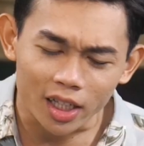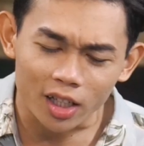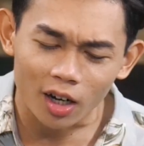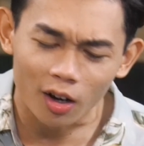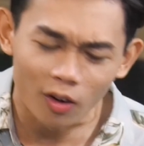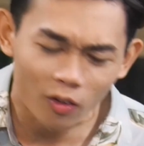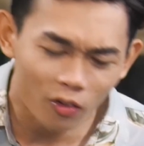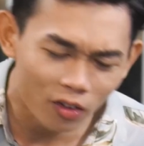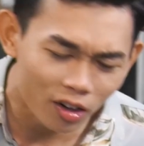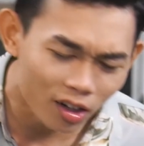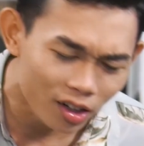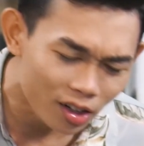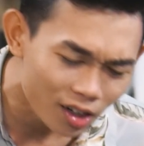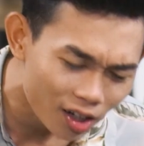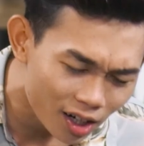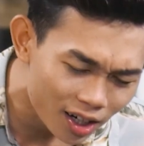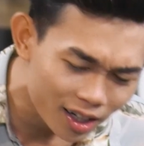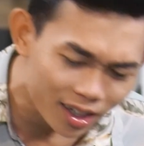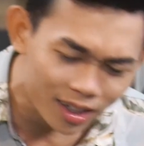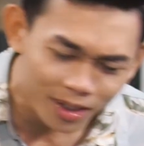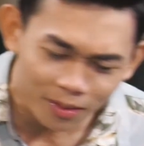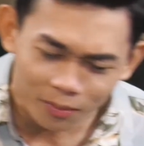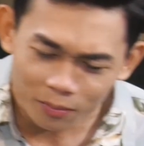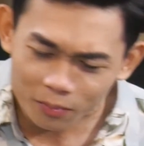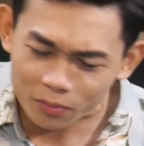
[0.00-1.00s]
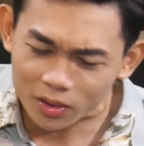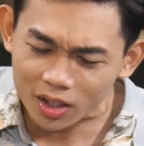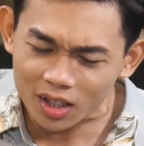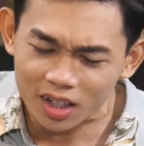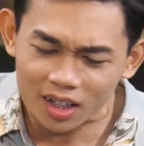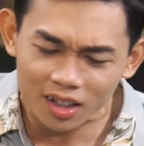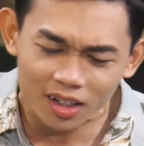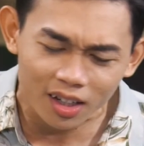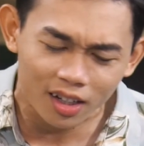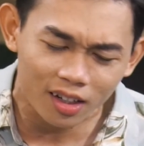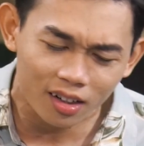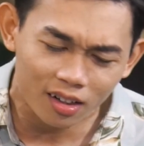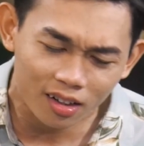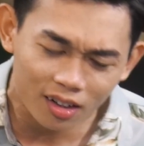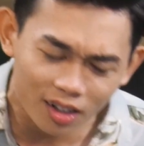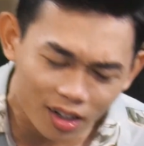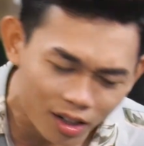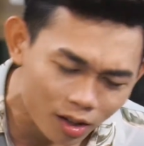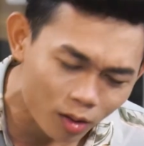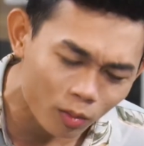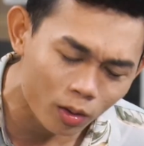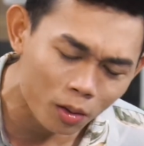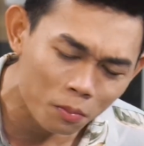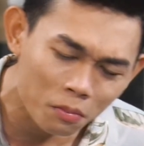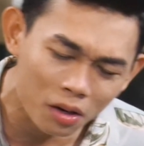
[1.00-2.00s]
đi trốn với anh Ngay đến
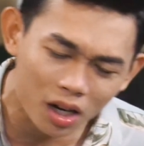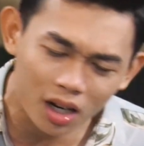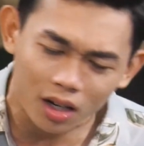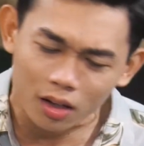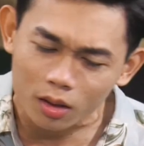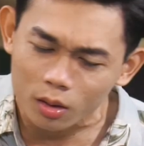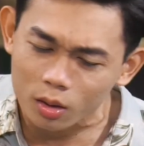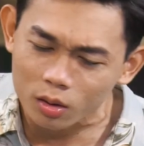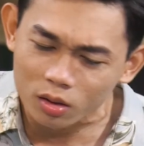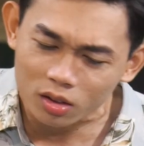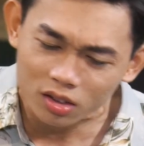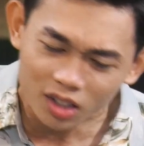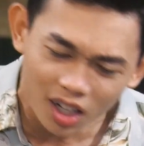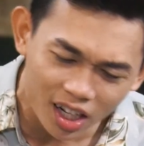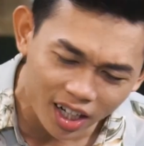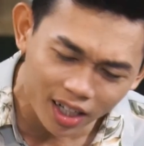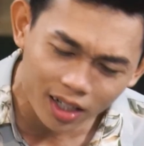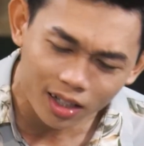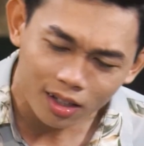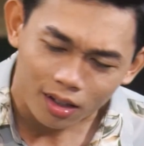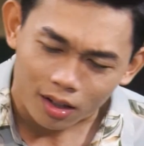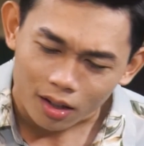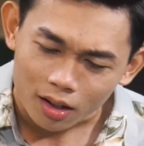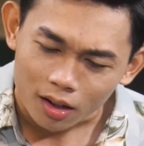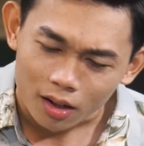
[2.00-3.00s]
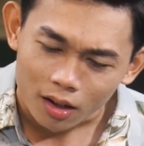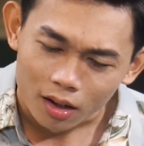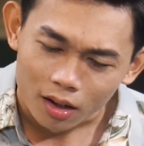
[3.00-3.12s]
nơi của mình bọn núi xanh